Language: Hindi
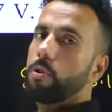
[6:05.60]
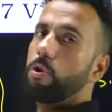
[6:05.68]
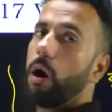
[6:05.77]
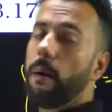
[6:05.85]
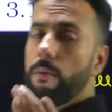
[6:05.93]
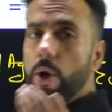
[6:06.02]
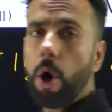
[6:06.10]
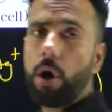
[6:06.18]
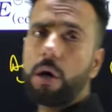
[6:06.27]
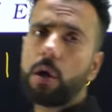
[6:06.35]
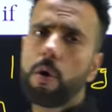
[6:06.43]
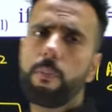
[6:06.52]
तो हम
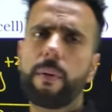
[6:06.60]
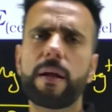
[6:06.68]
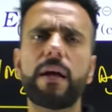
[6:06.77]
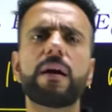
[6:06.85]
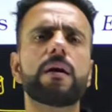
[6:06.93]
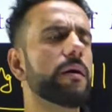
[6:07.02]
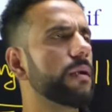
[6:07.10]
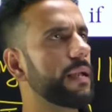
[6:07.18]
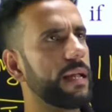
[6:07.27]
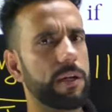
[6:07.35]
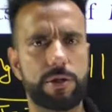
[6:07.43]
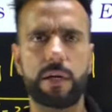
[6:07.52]
लॉग के ऊपर एक
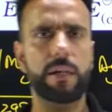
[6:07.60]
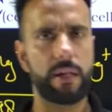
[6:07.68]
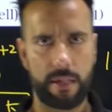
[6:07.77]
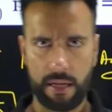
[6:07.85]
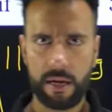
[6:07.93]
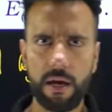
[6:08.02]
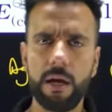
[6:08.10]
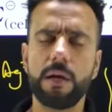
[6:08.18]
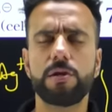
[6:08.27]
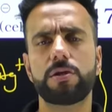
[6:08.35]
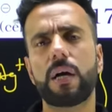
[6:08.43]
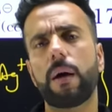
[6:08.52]
लेक्चर दे देंगे
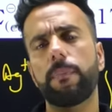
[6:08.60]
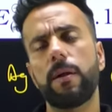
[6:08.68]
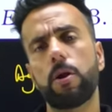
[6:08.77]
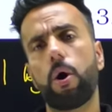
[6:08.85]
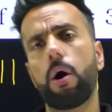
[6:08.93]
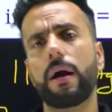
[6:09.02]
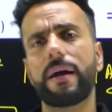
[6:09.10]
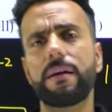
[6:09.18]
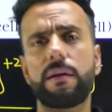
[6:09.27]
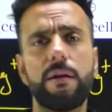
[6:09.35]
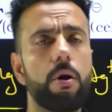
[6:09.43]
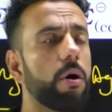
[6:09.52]
जहाँ पे लॉग
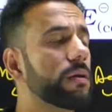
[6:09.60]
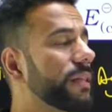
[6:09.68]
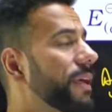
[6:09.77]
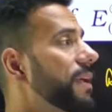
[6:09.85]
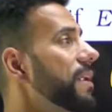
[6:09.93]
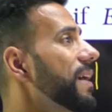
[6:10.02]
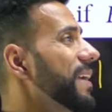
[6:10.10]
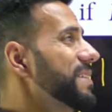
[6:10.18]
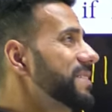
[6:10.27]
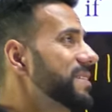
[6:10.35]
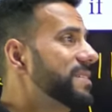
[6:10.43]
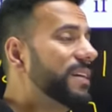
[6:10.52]
एंटी लॉग देखना
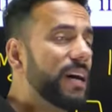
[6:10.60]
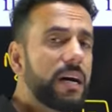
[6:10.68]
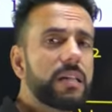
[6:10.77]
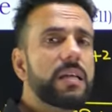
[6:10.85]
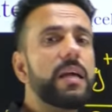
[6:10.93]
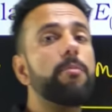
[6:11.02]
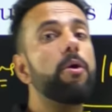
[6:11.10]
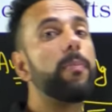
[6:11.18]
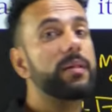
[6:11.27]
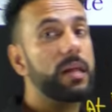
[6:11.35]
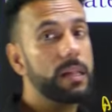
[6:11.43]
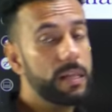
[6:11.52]
कैसे सिखाते हैं आपको
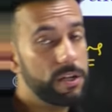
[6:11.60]
पता